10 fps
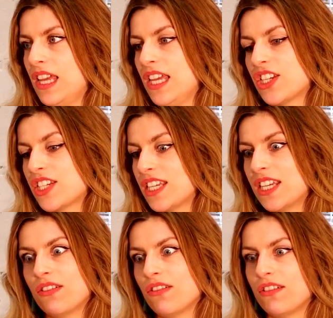et
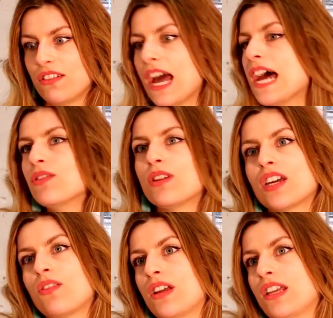j'ai euh,
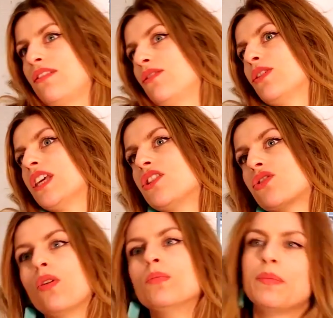adoré quoi, le
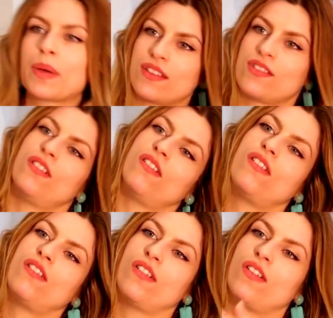kitsch
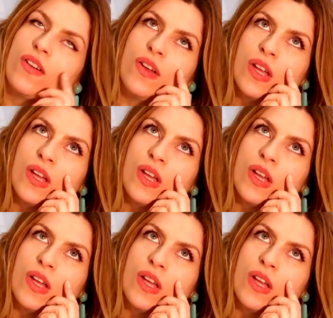omniprésent, euh,